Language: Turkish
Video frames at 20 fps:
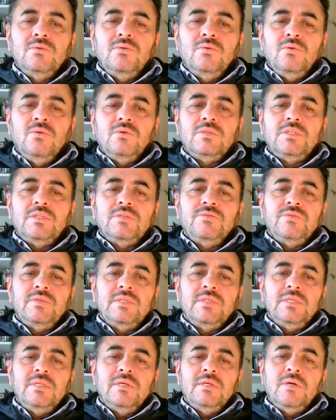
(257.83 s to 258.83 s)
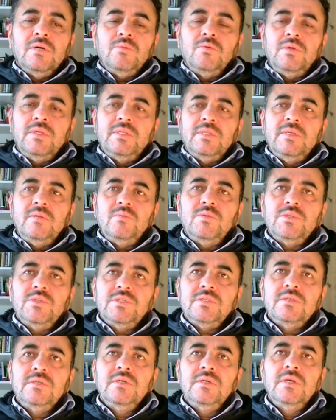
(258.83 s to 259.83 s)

o sıfır yılı kabul edilmiş